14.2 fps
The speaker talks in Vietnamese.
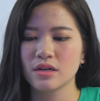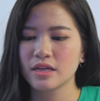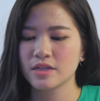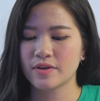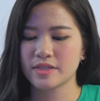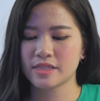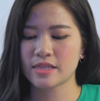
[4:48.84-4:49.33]
Tức là
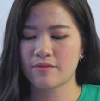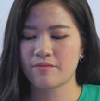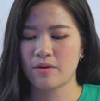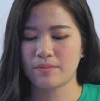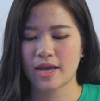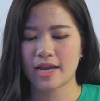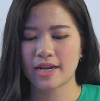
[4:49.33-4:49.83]
như vậy sản
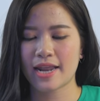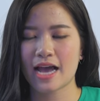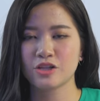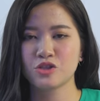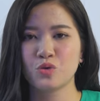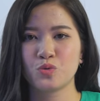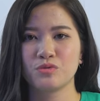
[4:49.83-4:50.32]
phẩm này
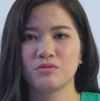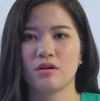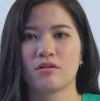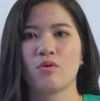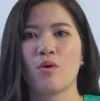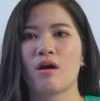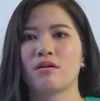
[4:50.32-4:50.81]
đã trụ được
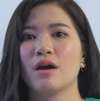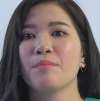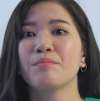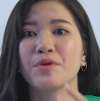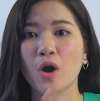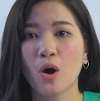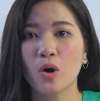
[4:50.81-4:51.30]
khoảng
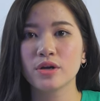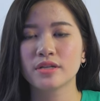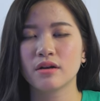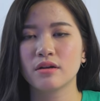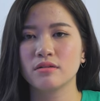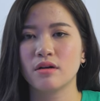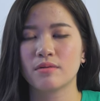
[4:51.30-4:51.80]
gấp đôi
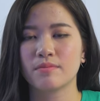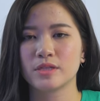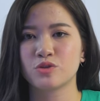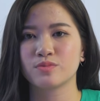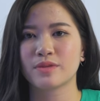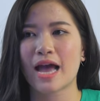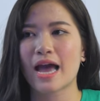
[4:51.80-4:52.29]
thời lượng mà
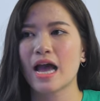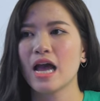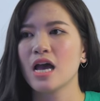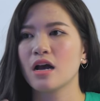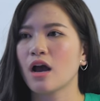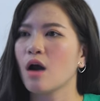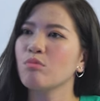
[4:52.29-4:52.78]
chúng ta
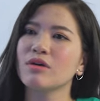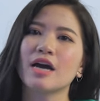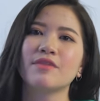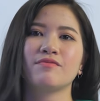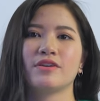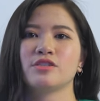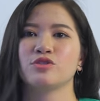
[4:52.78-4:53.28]
không
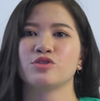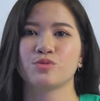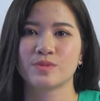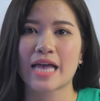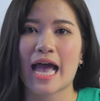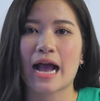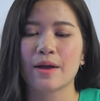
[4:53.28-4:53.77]
cần phải sử
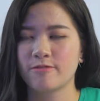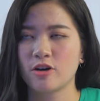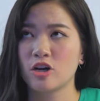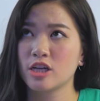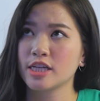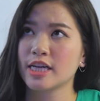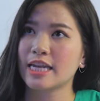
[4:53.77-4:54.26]
dụng sạc.
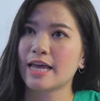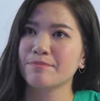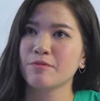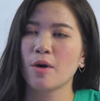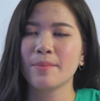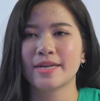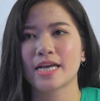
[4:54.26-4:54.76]
Với cái
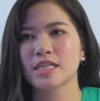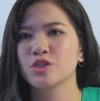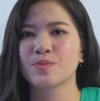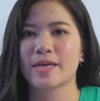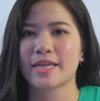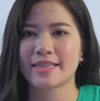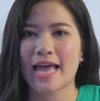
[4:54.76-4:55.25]
laptop mình đang sử
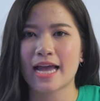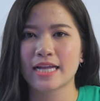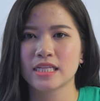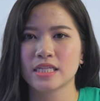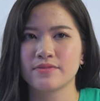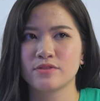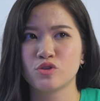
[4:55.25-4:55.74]
dụng hiện tại
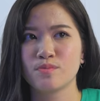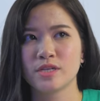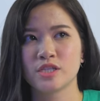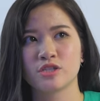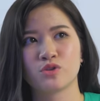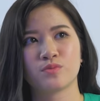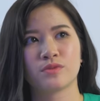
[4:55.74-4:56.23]
thì ví dụ
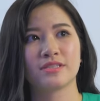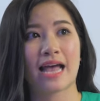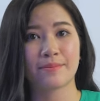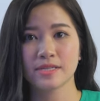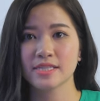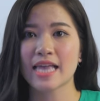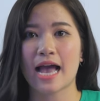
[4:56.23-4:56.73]
mình sử dụng từ
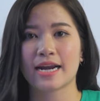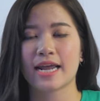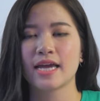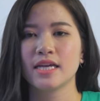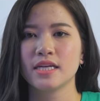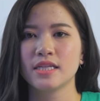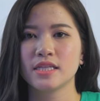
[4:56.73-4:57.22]
8 giờ sáng
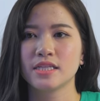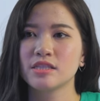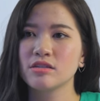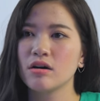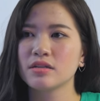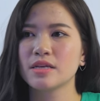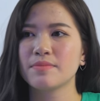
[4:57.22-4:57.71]
này thì
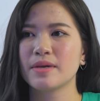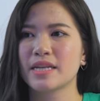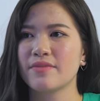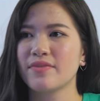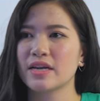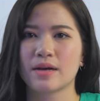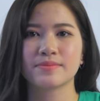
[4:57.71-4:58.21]
trưa thì mình
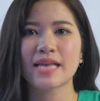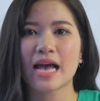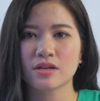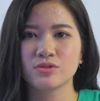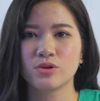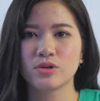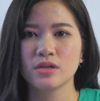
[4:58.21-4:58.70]
đã phải cắm
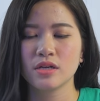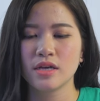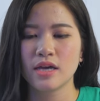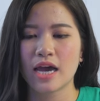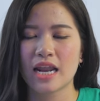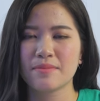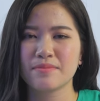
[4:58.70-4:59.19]
sạc rồi.
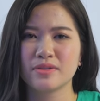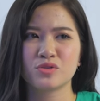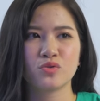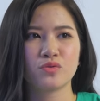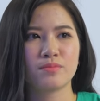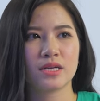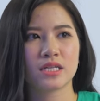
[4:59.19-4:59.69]
Hay là ví
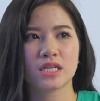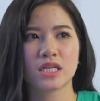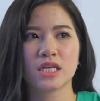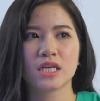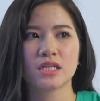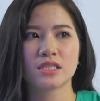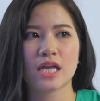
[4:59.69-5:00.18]
dụ mình
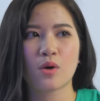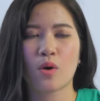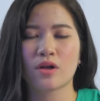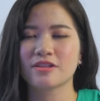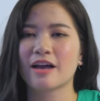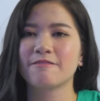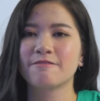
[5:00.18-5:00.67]
đi ra
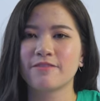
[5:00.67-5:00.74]
quán cà